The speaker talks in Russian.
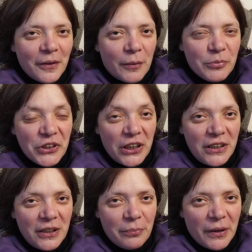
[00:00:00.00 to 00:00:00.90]

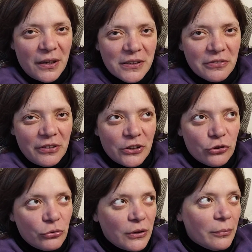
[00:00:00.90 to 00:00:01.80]
общении показывали,
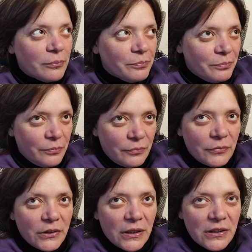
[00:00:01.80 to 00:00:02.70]
что там
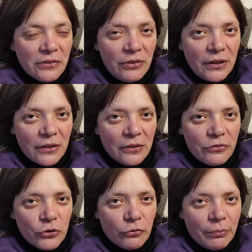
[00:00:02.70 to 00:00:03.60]
есть свет,
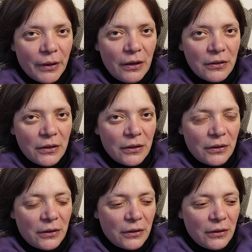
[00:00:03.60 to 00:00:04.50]
все в
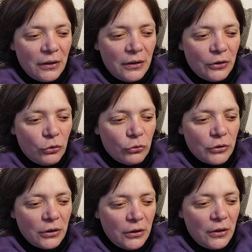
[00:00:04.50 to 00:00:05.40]
порядке и так далее,
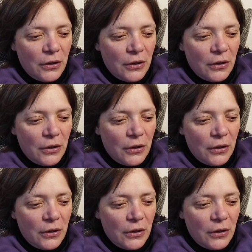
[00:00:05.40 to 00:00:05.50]
хоть